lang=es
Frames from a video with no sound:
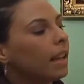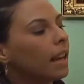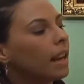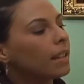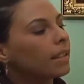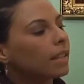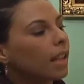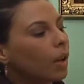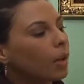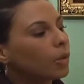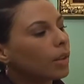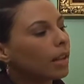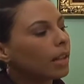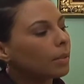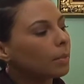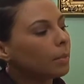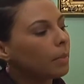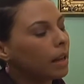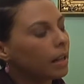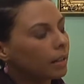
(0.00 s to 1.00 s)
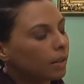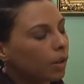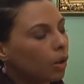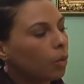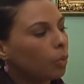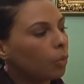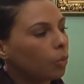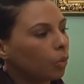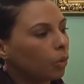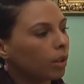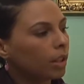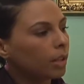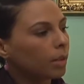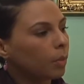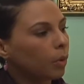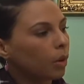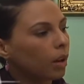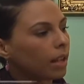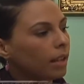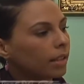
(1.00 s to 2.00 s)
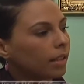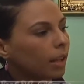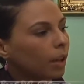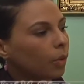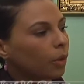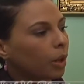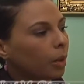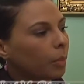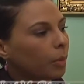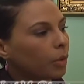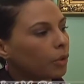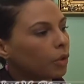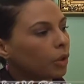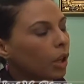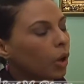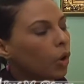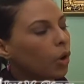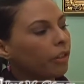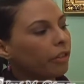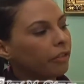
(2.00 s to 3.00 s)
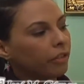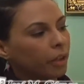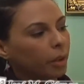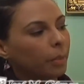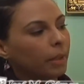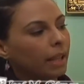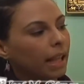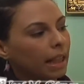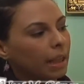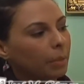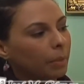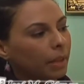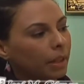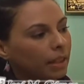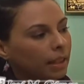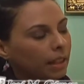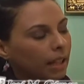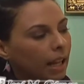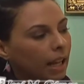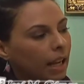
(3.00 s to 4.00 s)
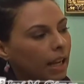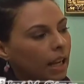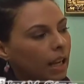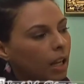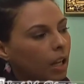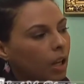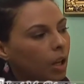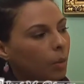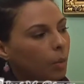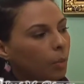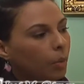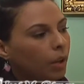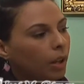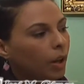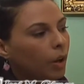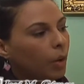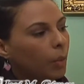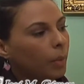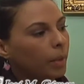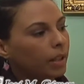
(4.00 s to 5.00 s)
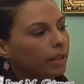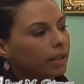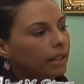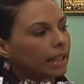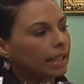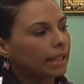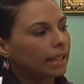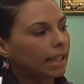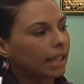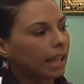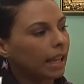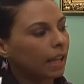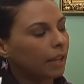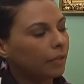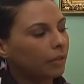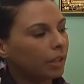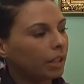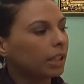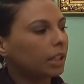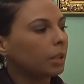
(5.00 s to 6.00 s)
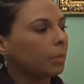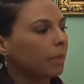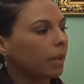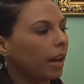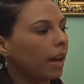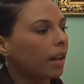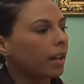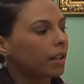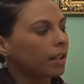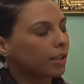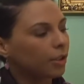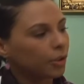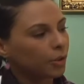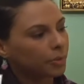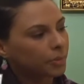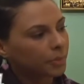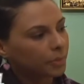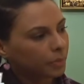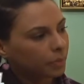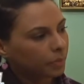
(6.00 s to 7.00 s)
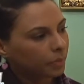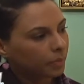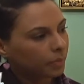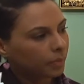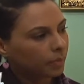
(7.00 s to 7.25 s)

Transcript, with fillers: serían las causas más comunes por las que una persona con enfermedad mental puede convertirse en víctima de agresión?